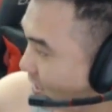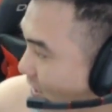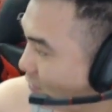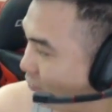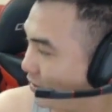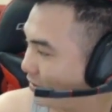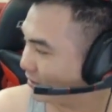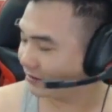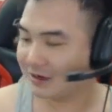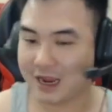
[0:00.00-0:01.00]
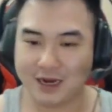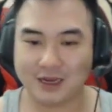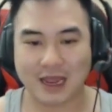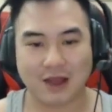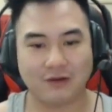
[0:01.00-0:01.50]
này thẳng lên
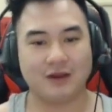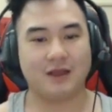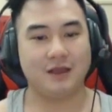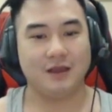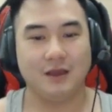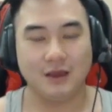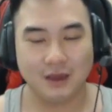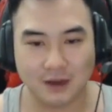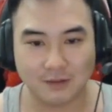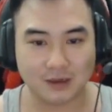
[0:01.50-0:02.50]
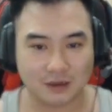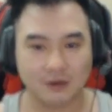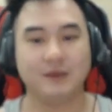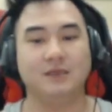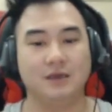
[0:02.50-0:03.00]
cao như này thì bất cứ
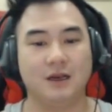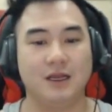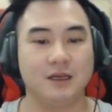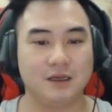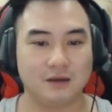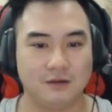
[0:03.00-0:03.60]
mình rửa lên á,